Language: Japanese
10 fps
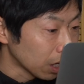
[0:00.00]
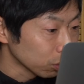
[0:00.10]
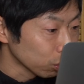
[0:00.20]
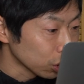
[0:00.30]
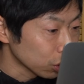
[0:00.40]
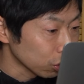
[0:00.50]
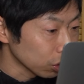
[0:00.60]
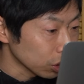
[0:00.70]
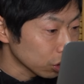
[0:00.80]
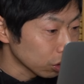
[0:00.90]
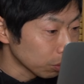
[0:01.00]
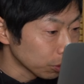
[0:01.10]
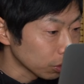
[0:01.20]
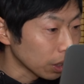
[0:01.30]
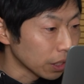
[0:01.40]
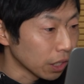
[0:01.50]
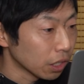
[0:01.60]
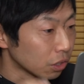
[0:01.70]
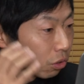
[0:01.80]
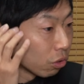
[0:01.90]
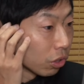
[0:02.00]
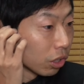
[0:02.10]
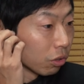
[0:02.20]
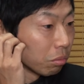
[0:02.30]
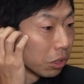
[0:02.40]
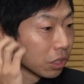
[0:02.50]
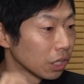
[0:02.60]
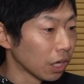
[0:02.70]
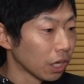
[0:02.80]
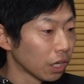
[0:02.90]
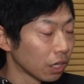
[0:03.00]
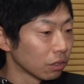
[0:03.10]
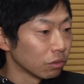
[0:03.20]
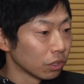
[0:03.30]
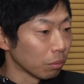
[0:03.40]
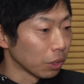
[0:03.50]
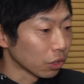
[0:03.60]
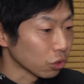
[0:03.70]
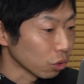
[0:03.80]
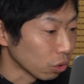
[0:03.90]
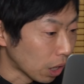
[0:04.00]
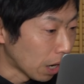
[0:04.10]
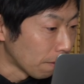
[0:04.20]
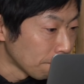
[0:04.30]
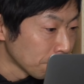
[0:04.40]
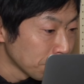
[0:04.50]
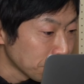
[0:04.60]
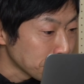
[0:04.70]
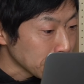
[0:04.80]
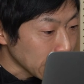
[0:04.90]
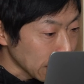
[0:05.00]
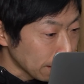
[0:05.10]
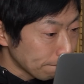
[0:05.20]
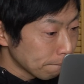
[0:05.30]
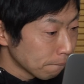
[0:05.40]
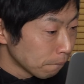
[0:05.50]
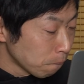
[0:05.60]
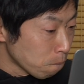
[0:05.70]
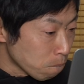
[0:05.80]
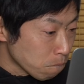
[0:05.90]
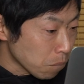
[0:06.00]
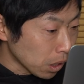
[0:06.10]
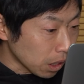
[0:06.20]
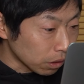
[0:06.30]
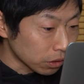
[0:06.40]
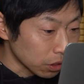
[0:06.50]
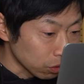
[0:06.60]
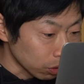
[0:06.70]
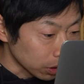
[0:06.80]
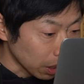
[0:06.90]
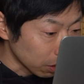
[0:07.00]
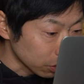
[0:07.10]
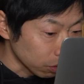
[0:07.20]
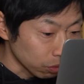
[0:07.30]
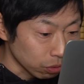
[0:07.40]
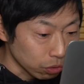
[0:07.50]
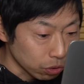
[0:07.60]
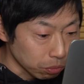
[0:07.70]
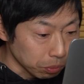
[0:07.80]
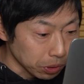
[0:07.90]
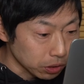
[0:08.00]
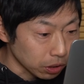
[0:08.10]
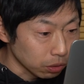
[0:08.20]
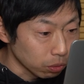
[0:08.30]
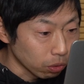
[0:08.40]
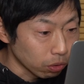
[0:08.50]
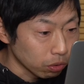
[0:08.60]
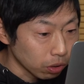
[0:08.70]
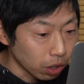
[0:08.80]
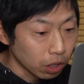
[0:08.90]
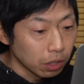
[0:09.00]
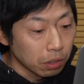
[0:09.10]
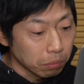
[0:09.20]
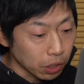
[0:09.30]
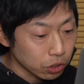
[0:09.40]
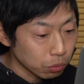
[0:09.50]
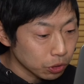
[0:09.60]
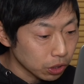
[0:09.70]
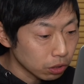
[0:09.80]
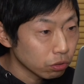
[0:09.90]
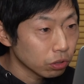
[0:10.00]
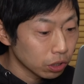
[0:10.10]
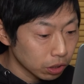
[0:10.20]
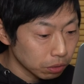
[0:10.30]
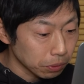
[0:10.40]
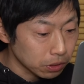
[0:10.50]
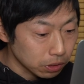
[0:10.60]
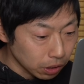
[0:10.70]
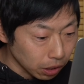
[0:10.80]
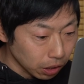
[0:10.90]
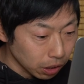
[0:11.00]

あ、当日必要なものとかね、いろいろ出ておりますね。運転免許証とかね、まあ学生証だと学士証の証もいますけど、あ、場所もちゃんと出ていますね。